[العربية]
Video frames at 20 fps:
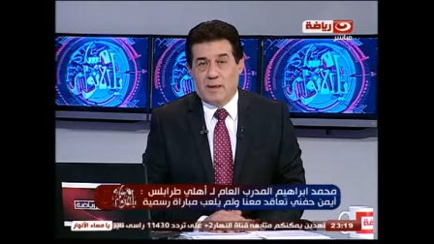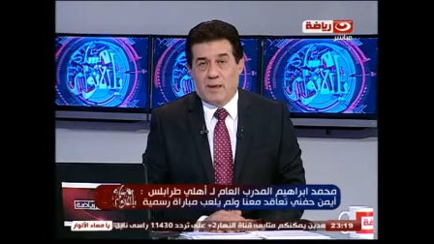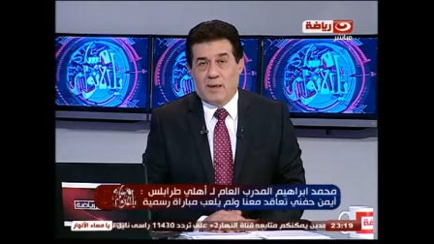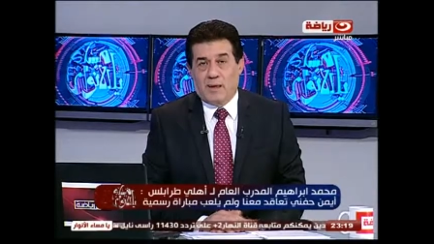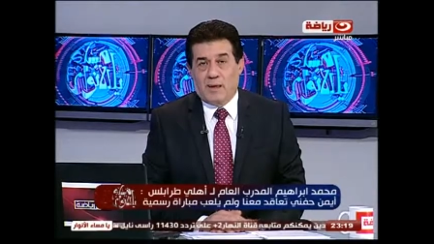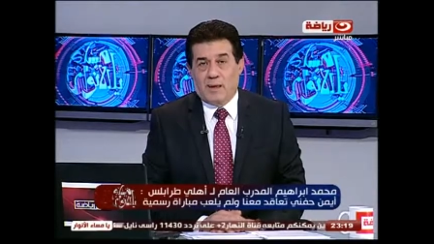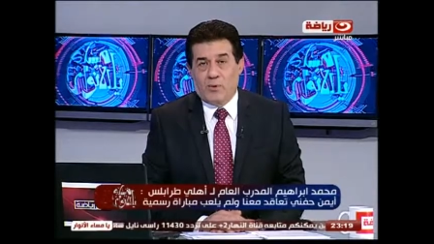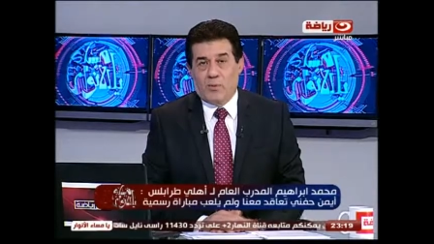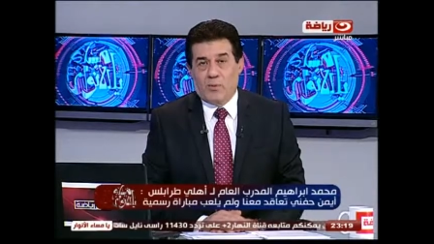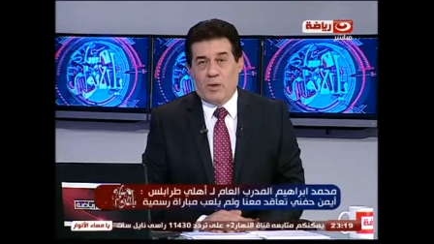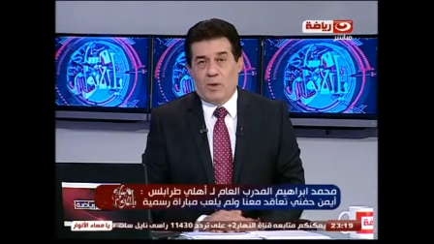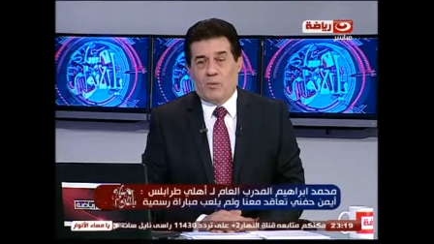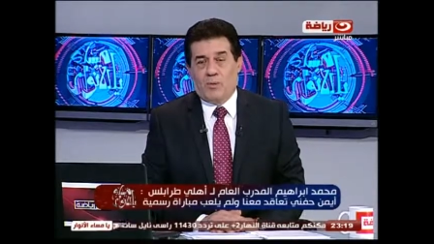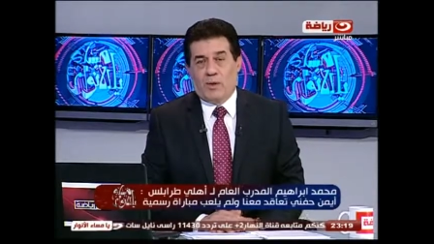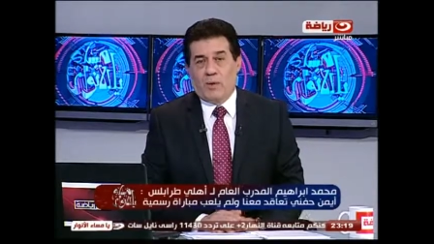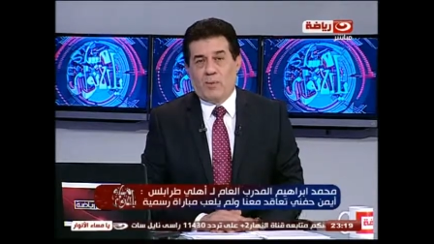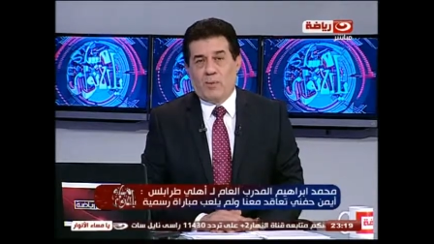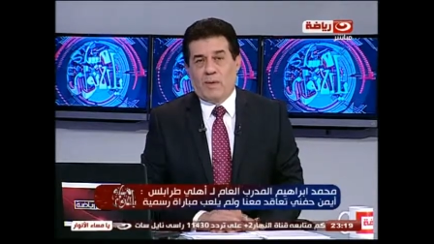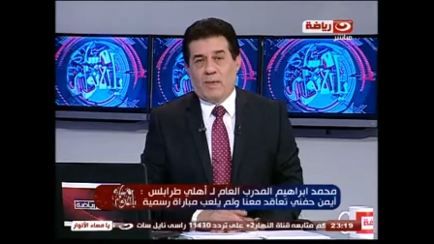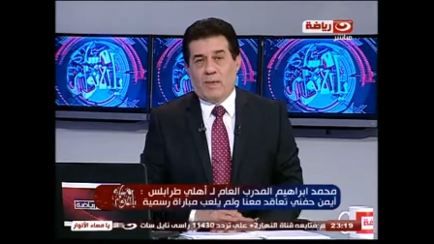شاء الله
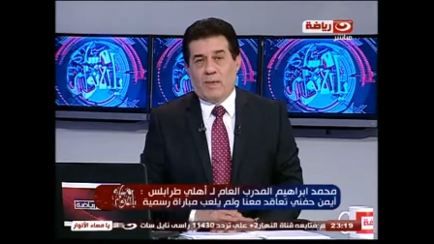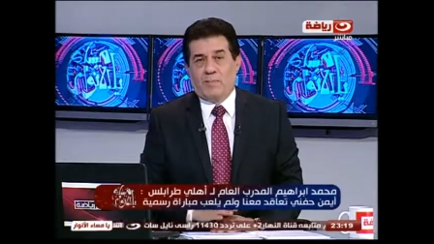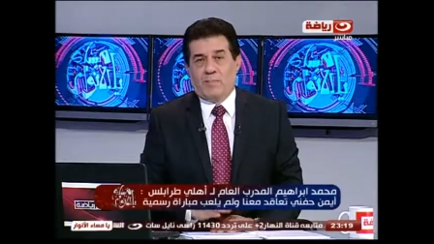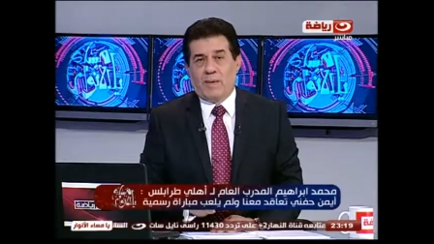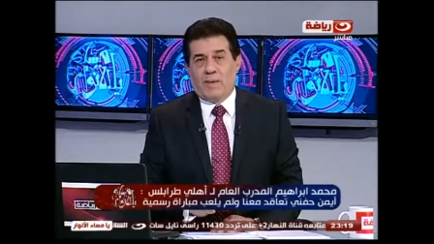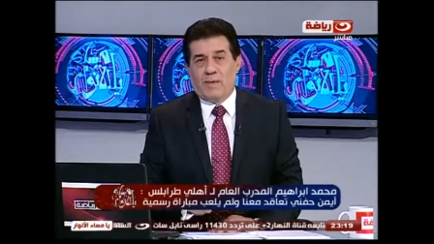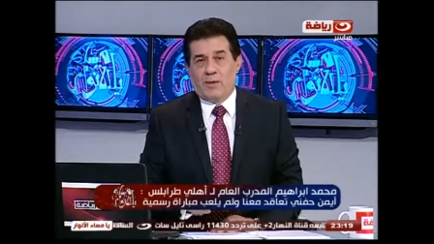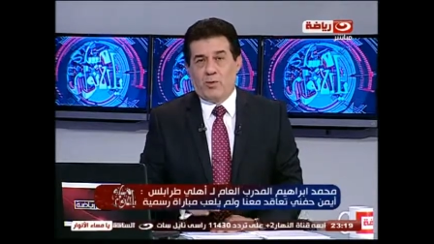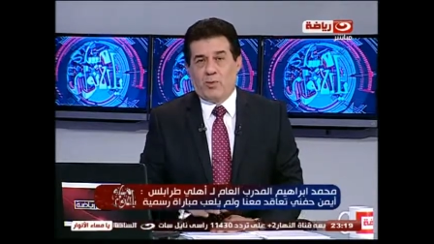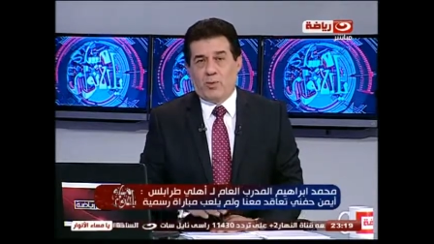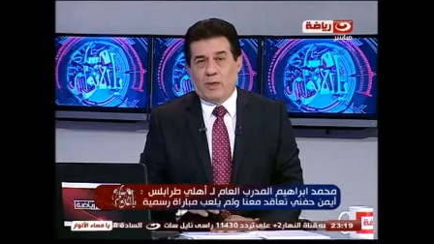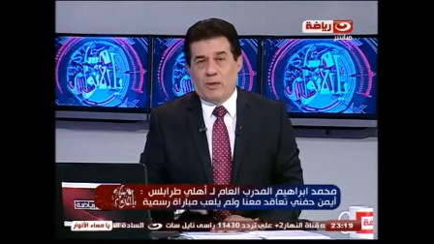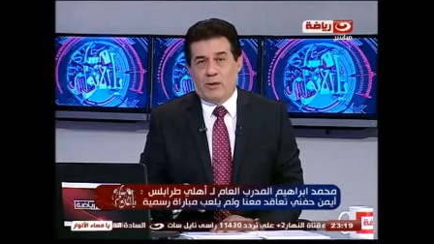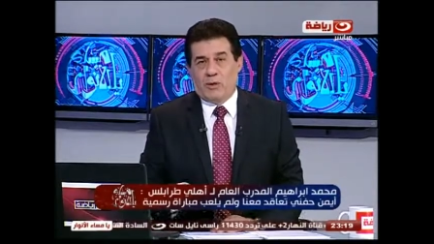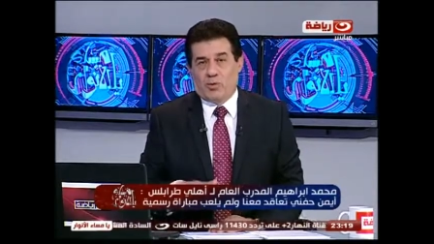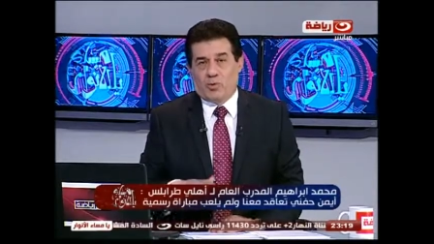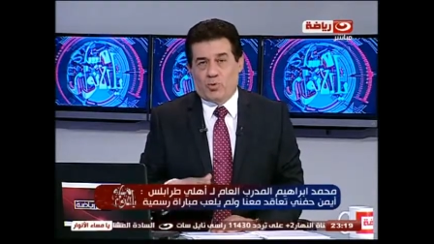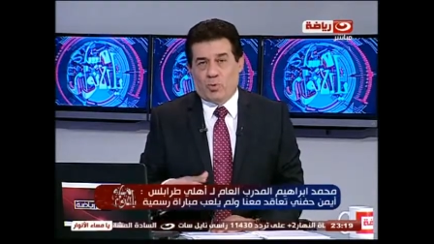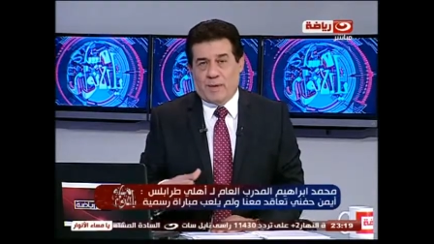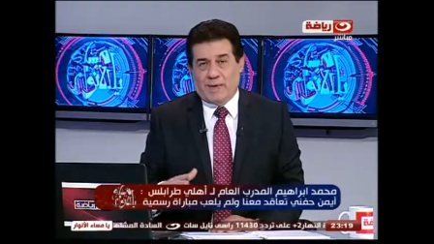اه ويا اما
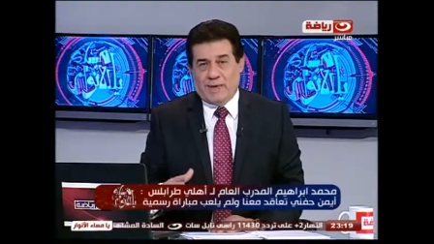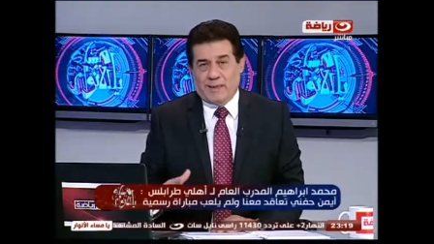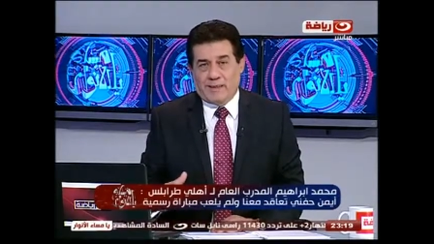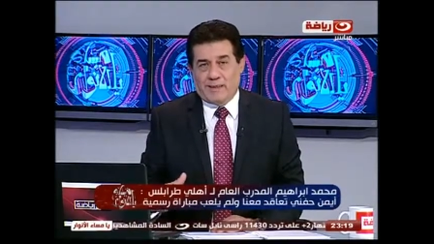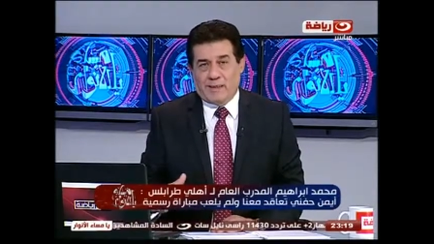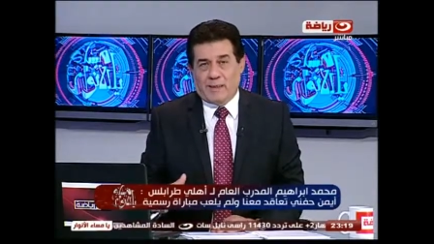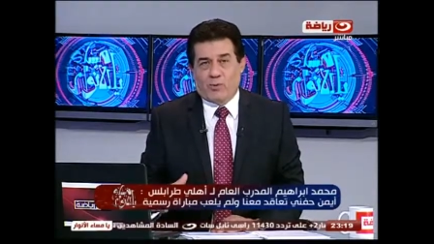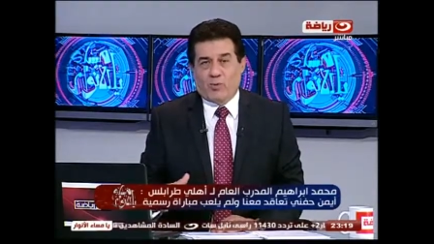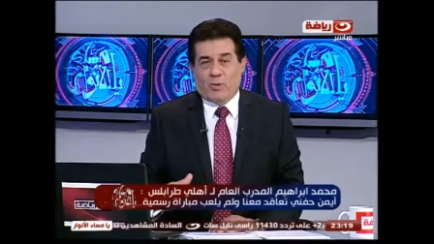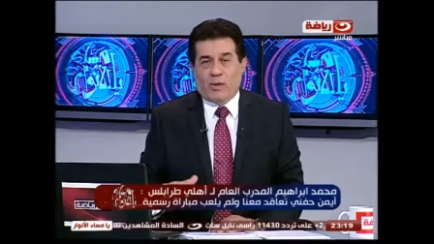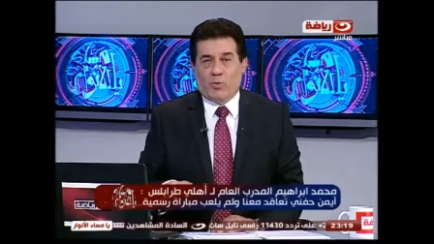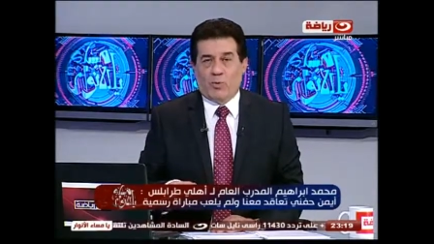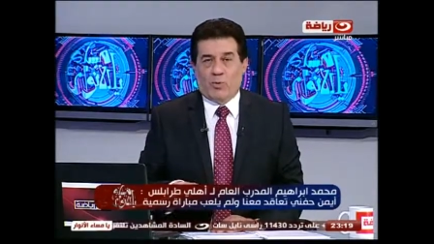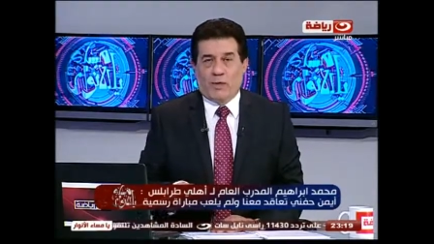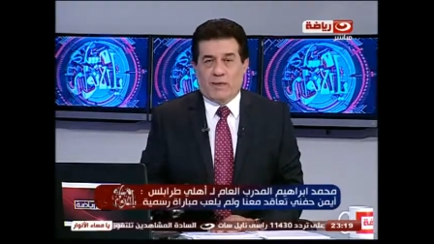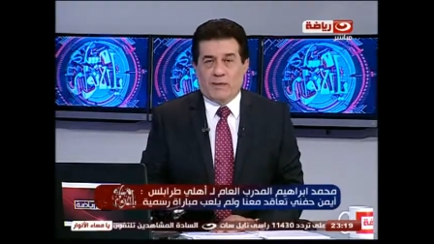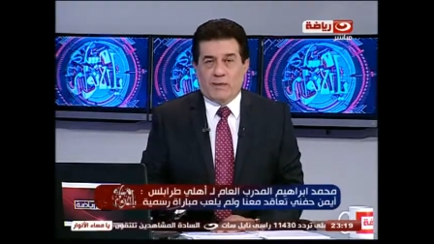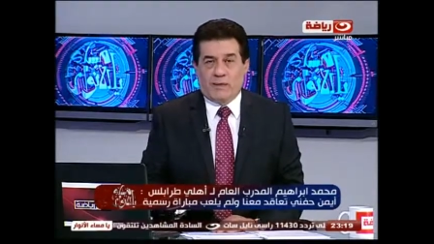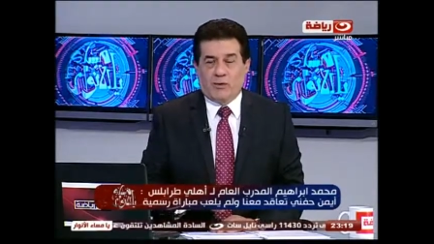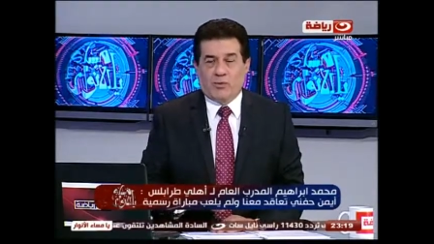تجدد
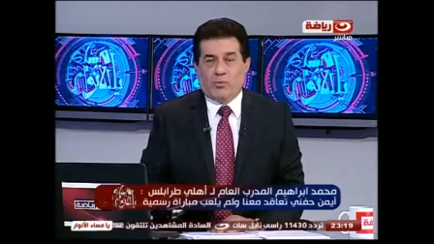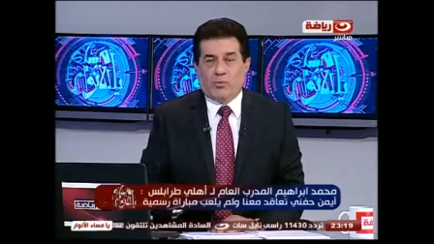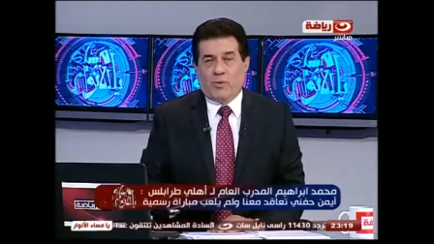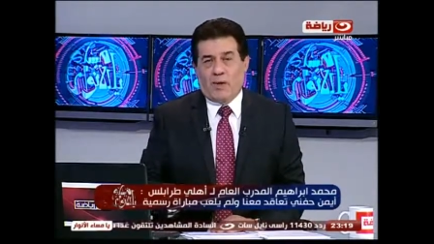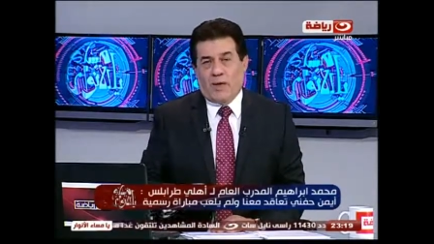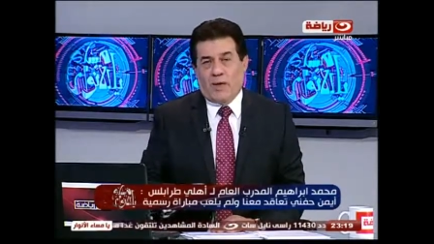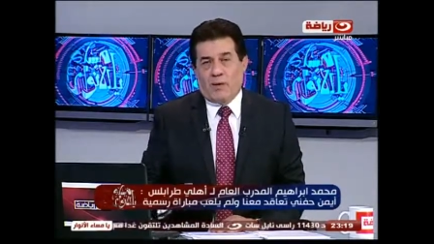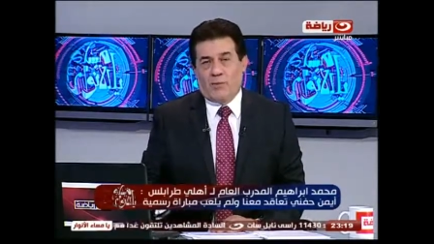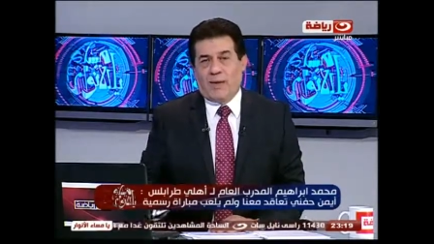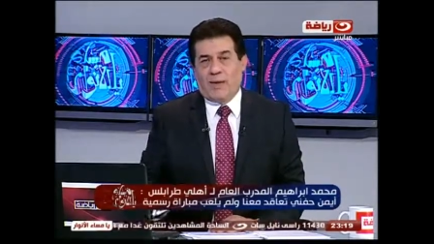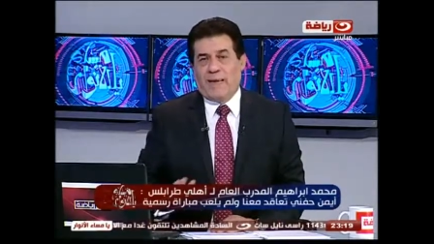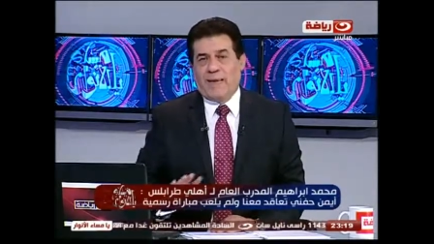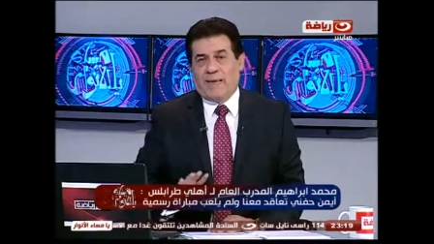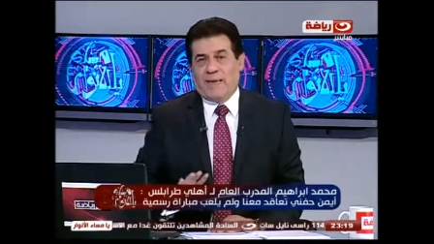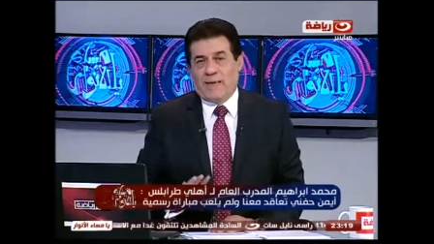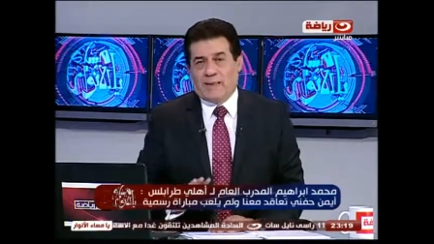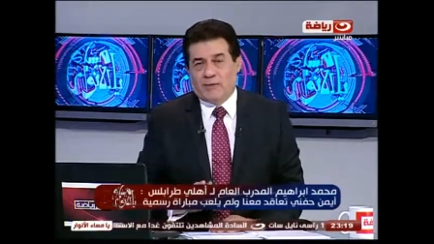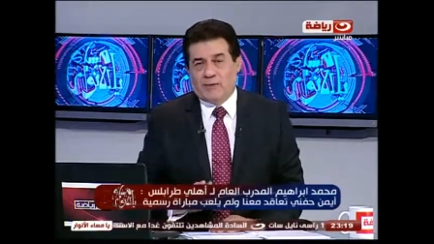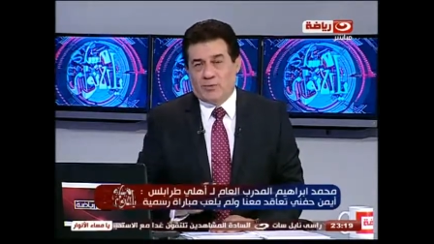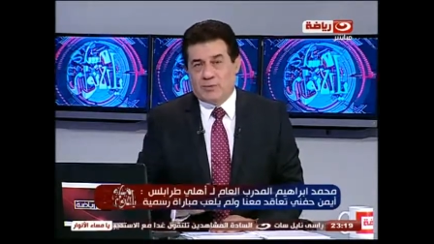ويجدده او لا
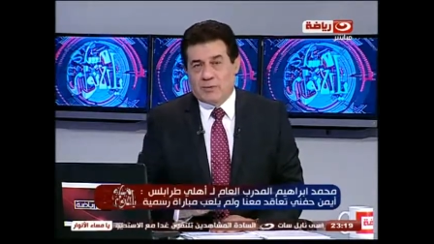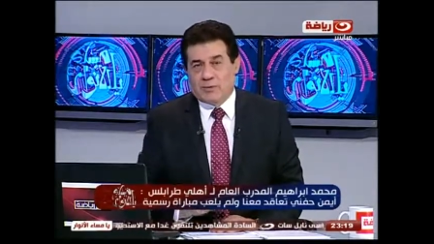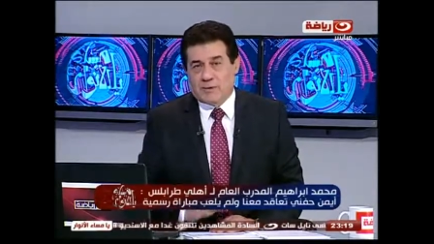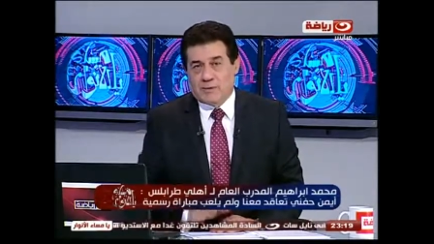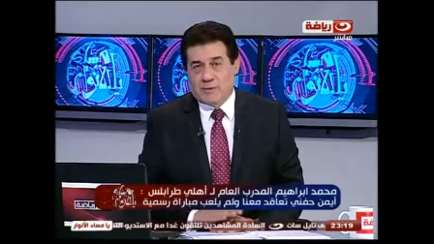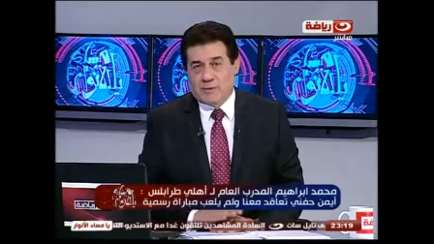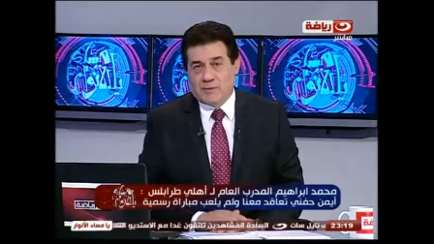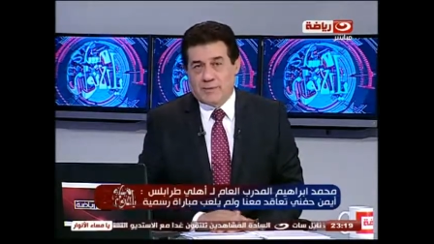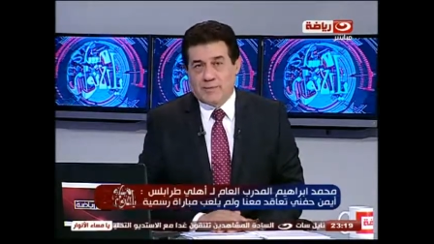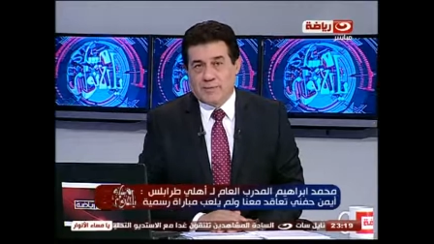يحدث